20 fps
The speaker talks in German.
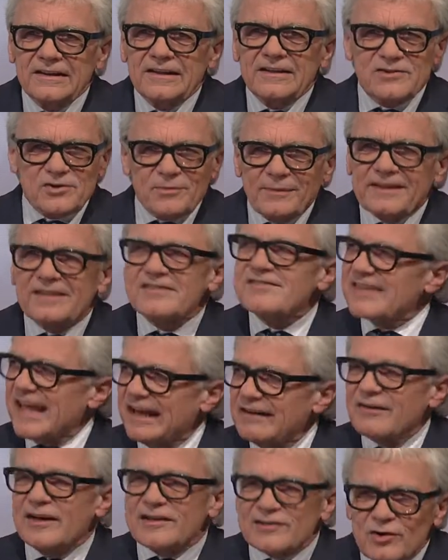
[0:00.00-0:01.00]
zumindest
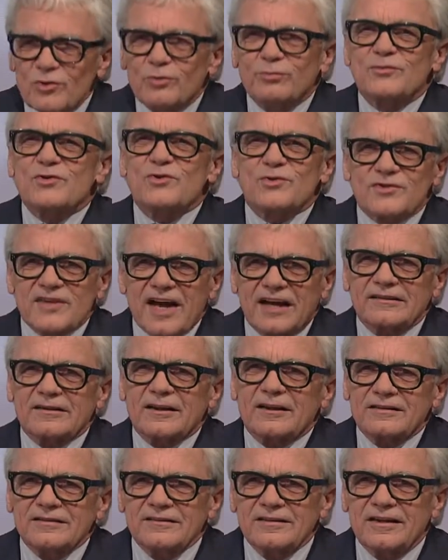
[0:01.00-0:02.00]
teilweise
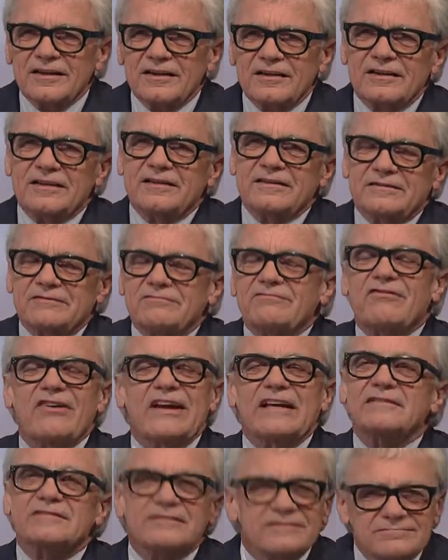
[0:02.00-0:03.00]
umzusatteln, äh, wenn